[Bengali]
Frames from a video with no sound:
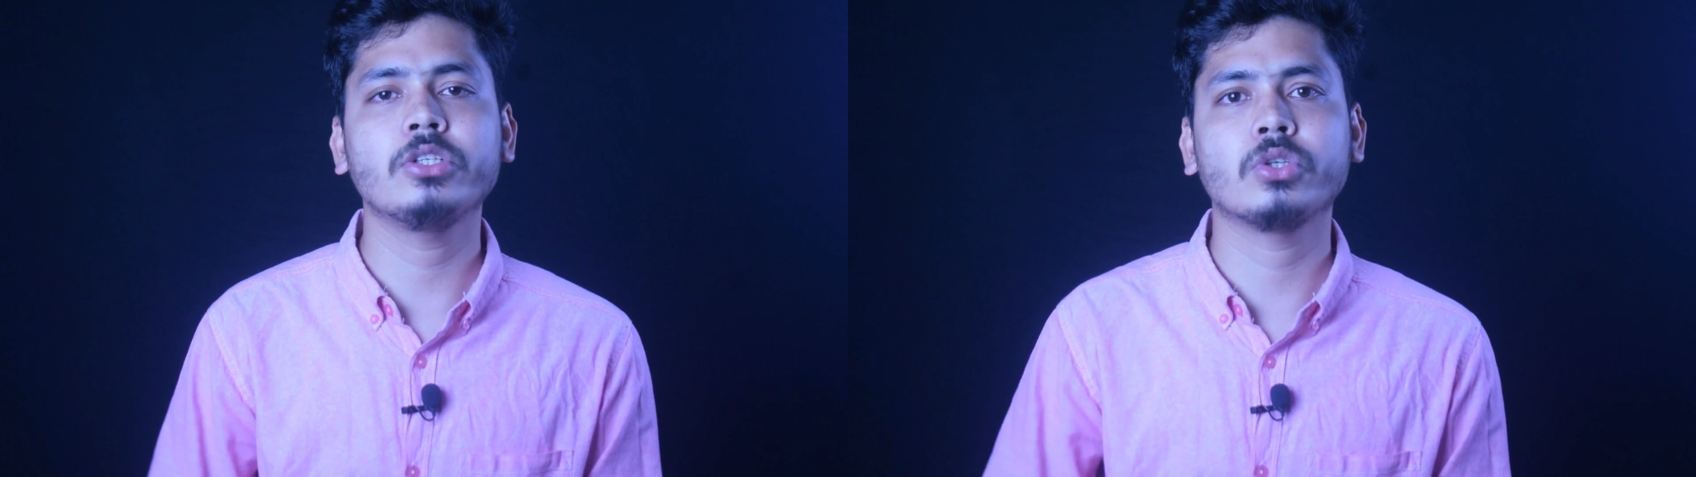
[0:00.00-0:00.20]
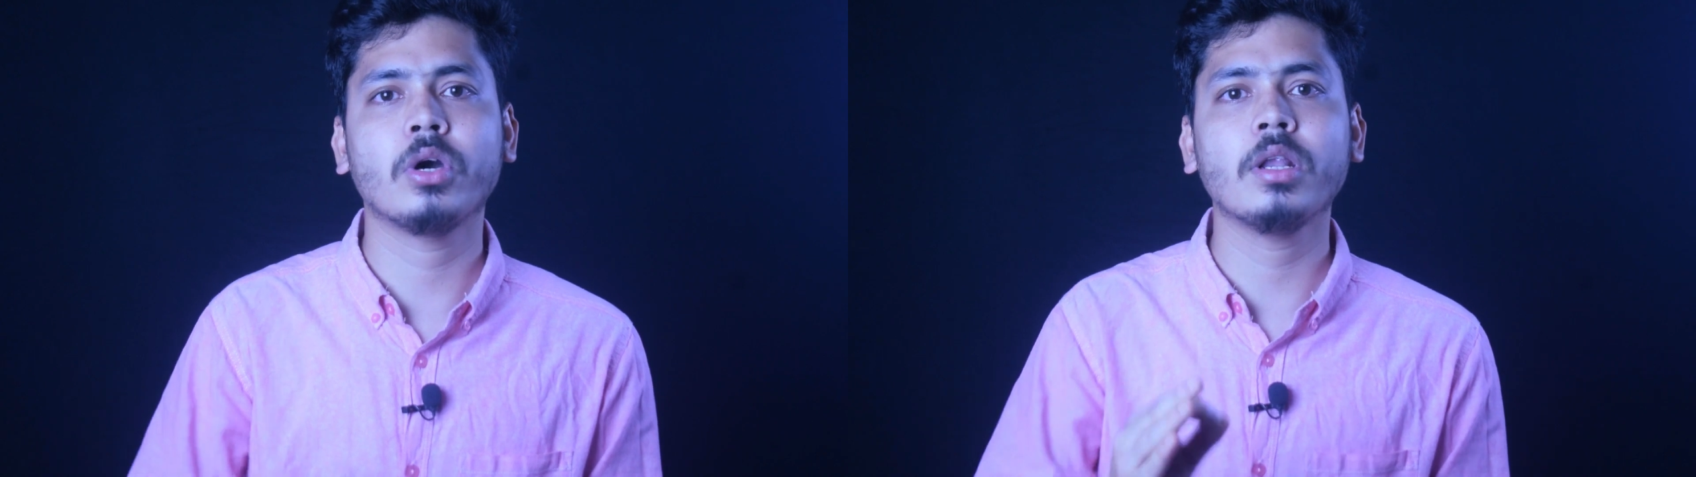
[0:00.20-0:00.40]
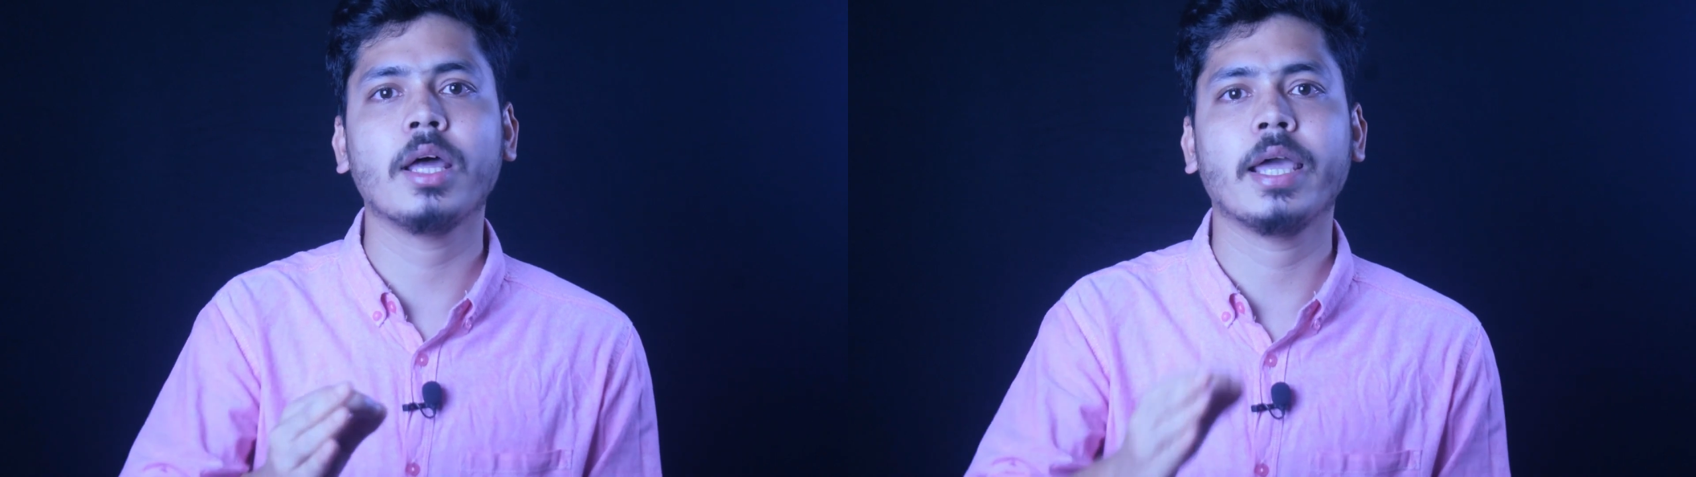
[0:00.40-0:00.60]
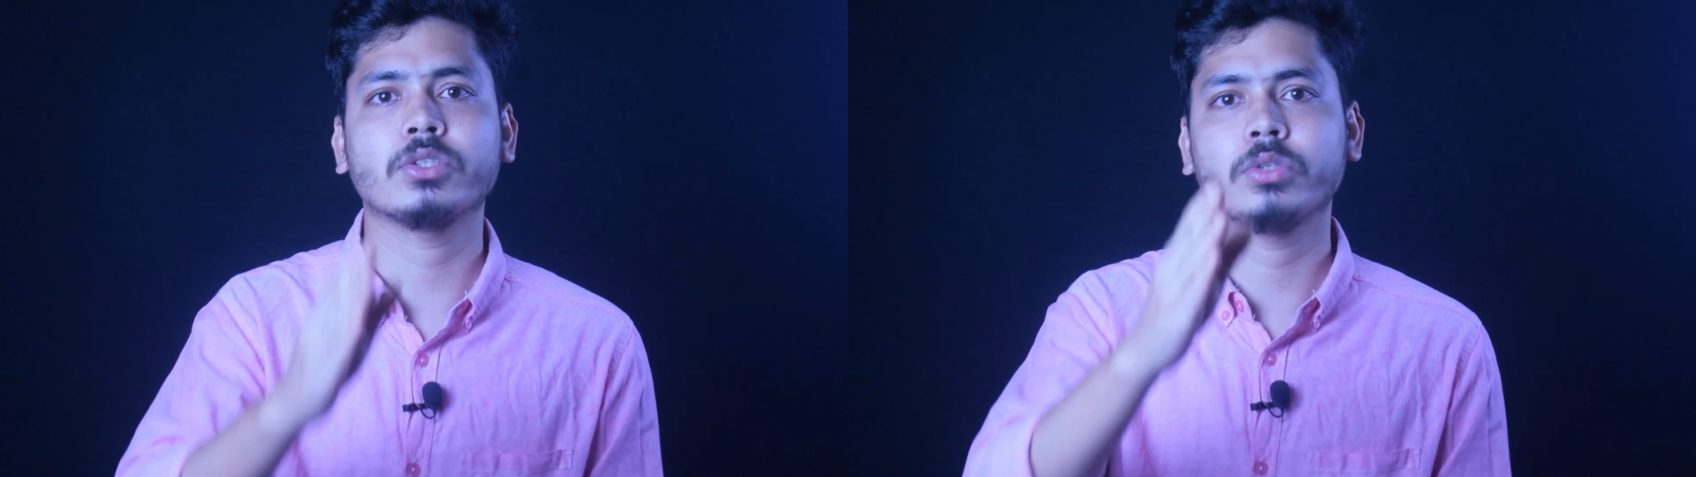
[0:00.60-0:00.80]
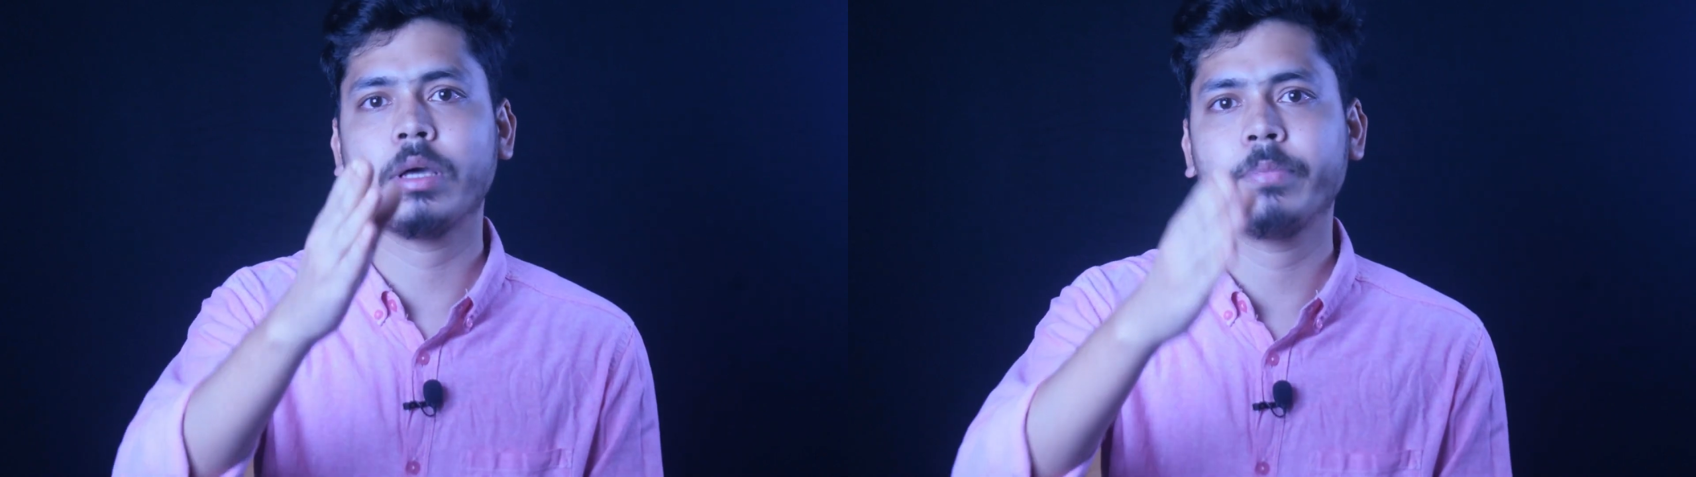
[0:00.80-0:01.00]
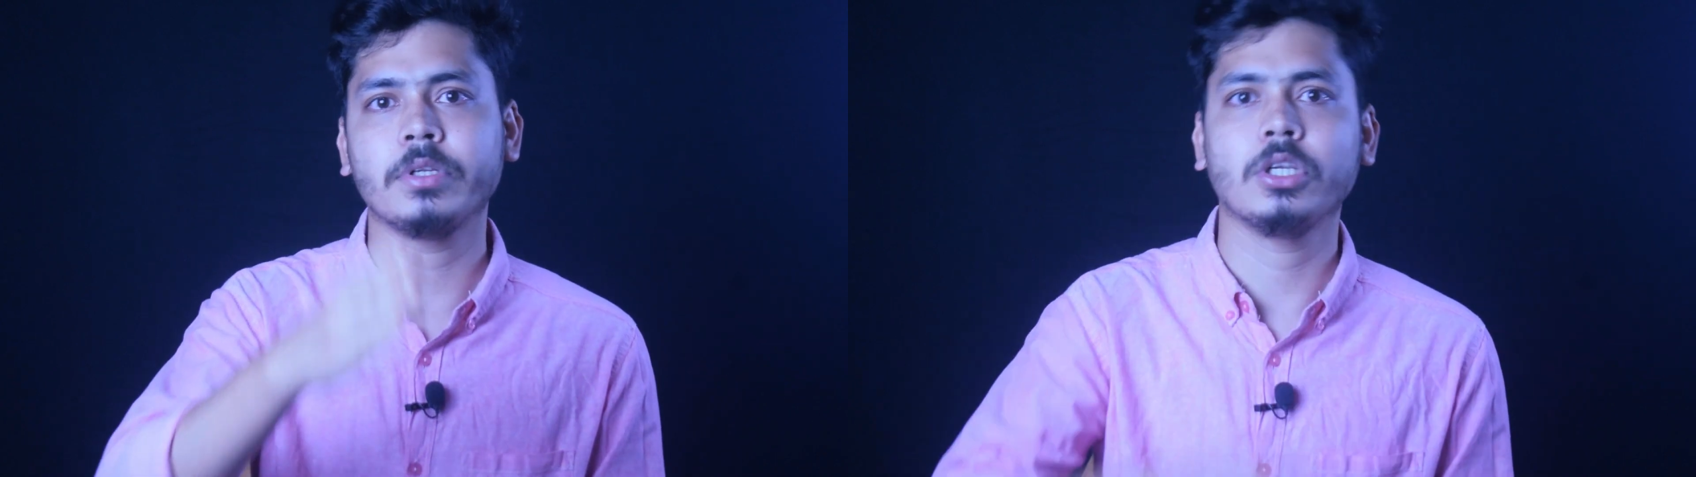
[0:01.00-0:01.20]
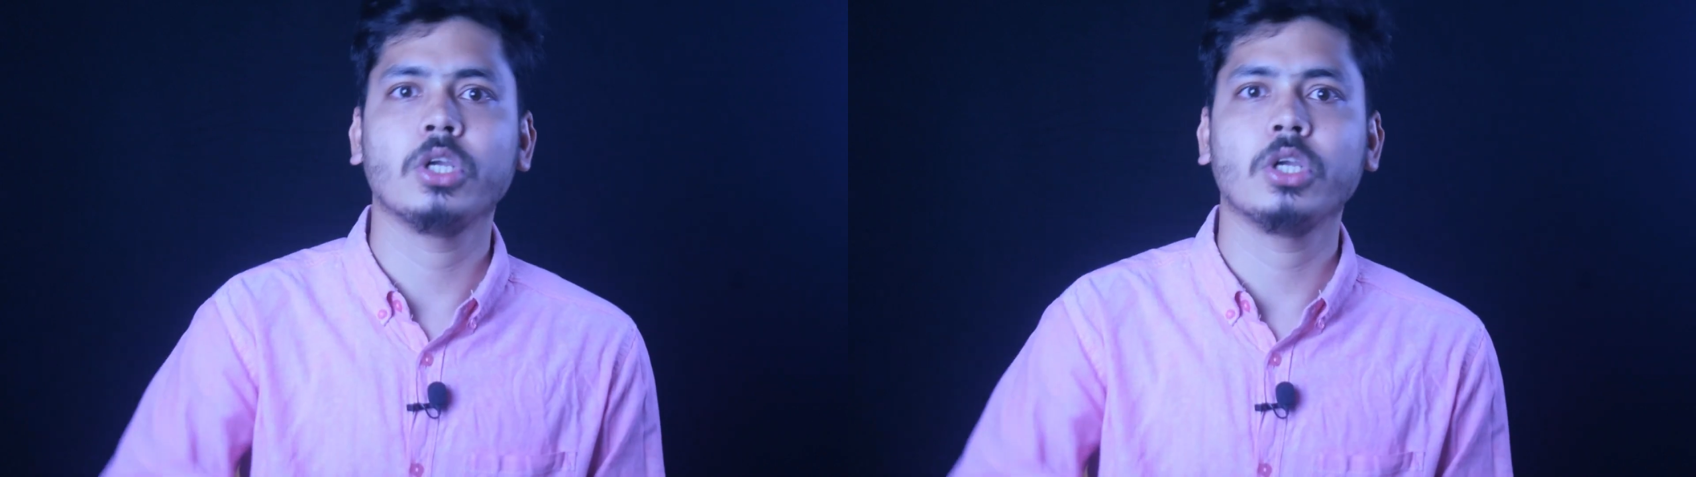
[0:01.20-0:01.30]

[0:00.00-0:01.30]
ইনশাল্লাহ একজন আপনি